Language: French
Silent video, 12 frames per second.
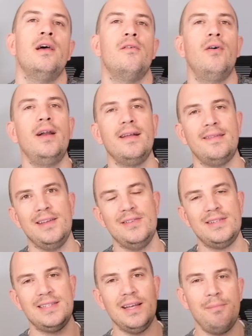Voilà, c'était
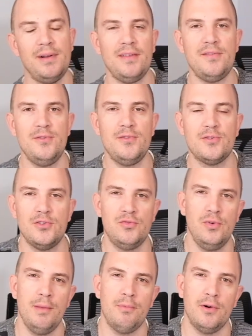une simple astuce que je
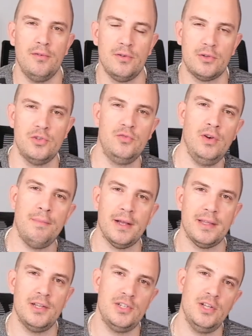voulais, que je voulais
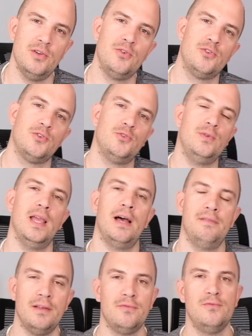partager aujourd'hui
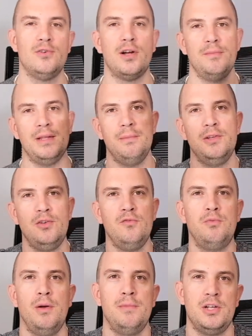avec vous. Comme d'habitude,
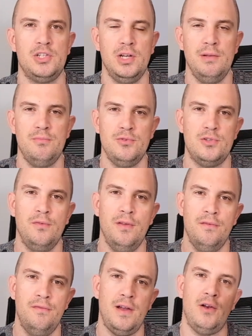vous pouvez me lâcher les pouces
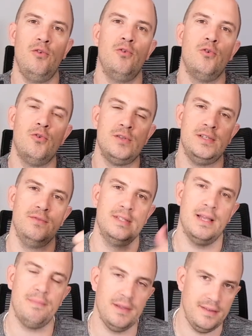levés vers le haut si
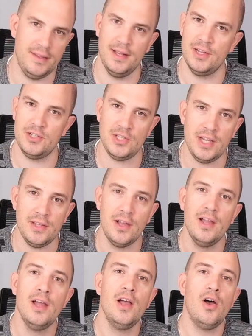vous appréciez la chaîne.
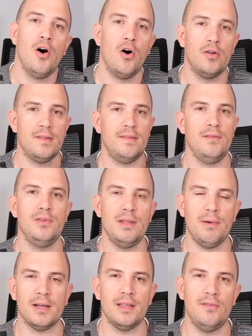Si vous
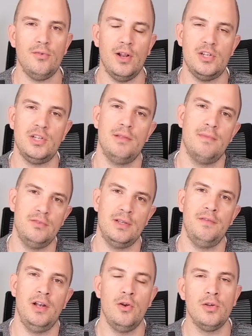débarquez sur la chaîne, bah, vous
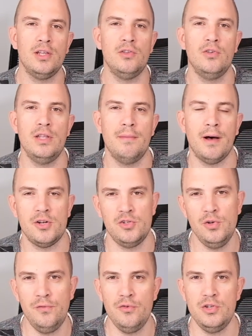avez le guide de démarrage
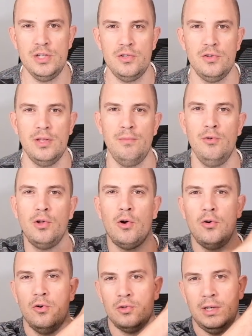du fugiste
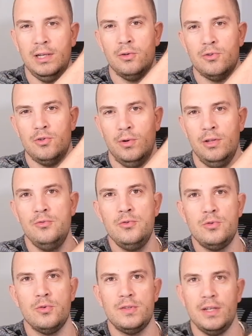débutant en cliquant sur les
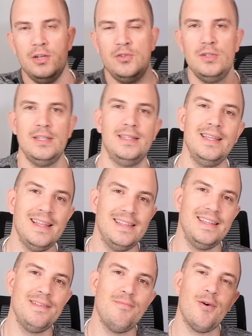12 conseils juste ici. Et
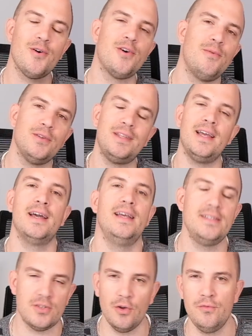dites-moi en commentaire,
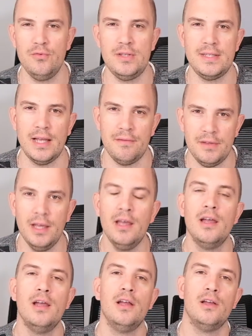est-ce que vous saviez
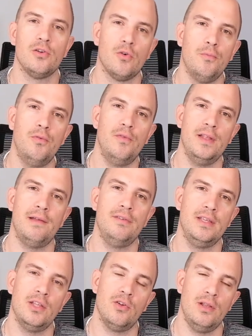qu'on pouvait
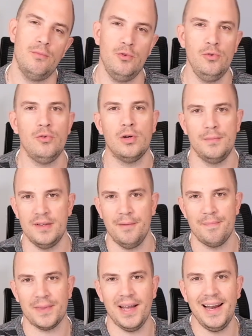naviguer dans les menus comme ça
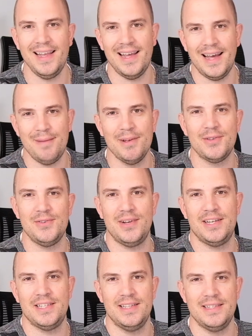Allez, à bientôt sur
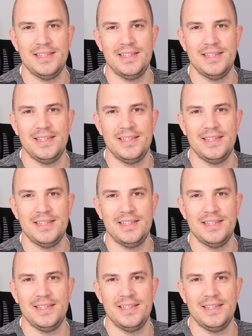la chaîne.